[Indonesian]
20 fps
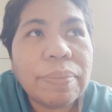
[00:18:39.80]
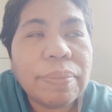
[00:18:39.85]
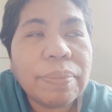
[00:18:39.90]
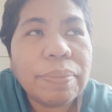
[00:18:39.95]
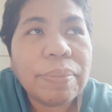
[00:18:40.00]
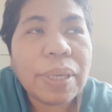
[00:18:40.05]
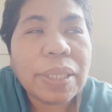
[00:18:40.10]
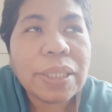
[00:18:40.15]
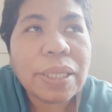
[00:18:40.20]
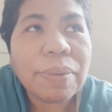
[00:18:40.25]

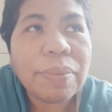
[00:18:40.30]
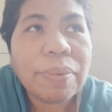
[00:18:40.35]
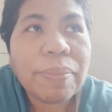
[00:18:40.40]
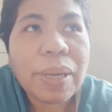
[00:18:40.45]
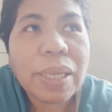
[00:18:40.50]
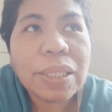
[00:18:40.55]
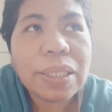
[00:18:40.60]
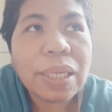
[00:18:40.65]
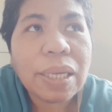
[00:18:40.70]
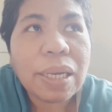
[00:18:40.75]
masak
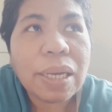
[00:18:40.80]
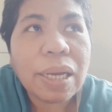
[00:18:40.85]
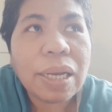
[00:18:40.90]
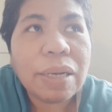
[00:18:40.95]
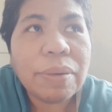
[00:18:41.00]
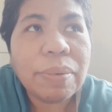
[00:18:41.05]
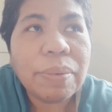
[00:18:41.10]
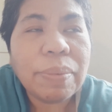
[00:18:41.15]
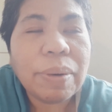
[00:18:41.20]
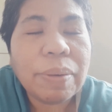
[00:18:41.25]
memasak
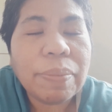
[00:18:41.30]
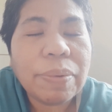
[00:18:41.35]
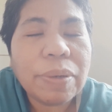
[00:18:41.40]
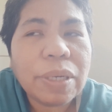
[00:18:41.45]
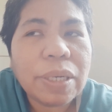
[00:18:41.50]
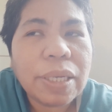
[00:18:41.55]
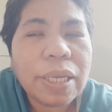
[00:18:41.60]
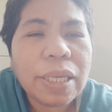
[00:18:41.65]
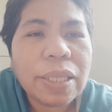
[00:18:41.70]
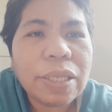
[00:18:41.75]
ada beberapa
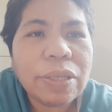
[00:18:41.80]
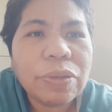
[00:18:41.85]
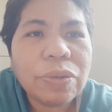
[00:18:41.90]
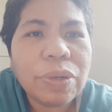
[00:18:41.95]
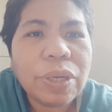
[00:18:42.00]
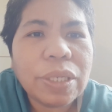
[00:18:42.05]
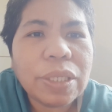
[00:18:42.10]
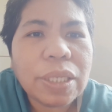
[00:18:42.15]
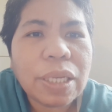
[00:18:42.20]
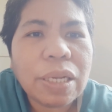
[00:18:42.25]
kegiatan
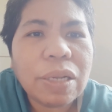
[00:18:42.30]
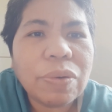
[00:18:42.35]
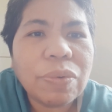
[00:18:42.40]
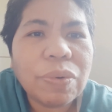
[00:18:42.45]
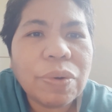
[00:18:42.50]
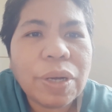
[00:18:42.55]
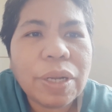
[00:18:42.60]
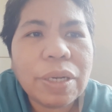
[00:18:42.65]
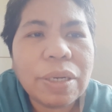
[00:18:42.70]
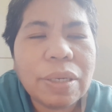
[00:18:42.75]
juga yang saya
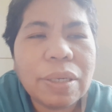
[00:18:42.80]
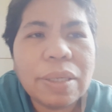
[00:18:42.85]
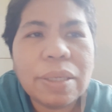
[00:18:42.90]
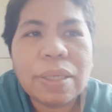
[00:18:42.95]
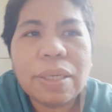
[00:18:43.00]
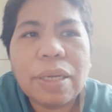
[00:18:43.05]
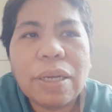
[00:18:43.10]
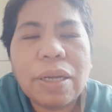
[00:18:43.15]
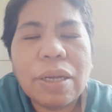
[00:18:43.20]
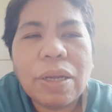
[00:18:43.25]
lakukan
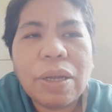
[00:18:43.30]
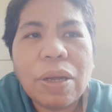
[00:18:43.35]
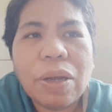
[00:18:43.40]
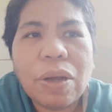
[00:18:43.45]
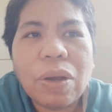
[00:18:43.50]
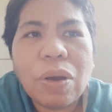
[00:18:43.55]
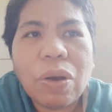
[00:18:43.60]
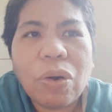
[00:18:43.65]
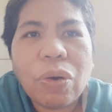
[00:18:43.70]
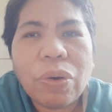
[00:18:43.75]

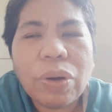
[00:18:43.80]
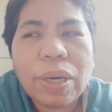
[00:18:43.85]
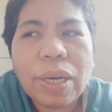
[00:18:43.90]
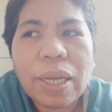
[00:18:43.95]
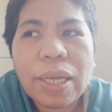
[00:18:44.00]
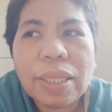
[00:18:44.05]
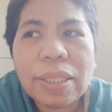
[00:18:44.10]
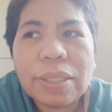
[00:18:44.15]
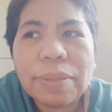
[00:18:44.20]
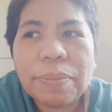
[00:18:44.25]

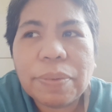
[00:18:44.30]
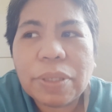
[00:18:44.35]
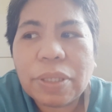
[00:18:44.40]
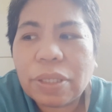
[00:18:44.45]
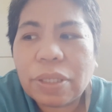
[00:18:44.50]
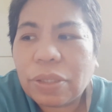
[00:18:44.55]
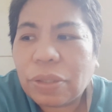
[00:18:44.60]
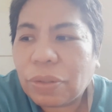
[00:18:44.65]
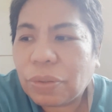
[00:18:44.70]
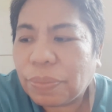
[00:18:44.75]
online
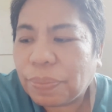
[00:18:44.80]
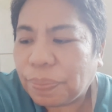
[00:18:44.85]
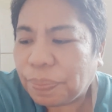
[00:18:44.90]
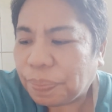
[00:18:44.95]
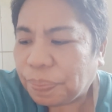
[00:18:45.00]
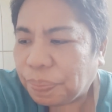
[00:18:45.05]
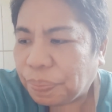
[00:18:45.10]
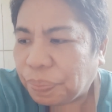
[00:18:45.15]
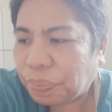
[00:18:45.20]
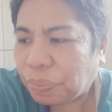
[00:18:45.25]
seperti itu
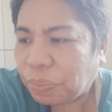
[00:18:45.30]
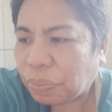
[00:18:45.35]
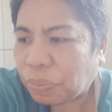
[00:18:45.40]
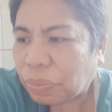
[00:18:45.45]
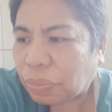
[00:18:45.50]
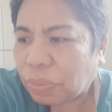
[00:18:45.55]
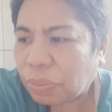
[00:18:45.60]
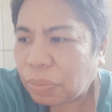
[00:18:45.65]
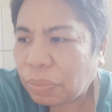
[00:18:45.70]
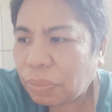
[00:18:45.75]

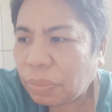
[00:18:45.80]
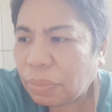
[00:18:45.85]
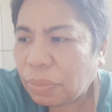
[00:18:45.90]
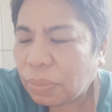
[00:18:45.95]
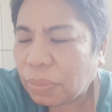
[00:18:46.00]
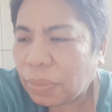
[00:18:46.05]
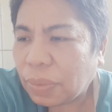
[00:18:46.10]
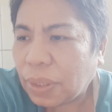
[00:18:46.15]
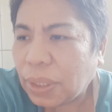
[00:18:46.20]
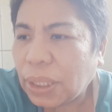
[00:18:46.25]

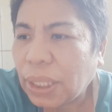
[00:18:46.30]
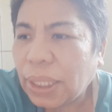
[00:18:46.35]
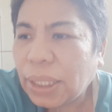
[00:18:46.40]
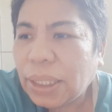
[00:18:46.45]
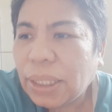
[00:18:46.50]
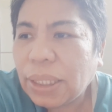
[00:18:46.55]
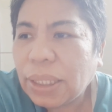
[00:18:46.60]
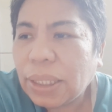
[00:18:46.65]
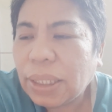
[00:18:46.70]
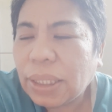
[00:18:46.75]

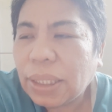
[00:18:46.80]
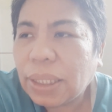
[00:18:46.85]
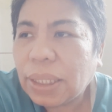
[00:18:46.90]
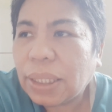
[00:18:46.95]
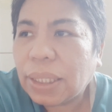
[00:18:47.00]
jadi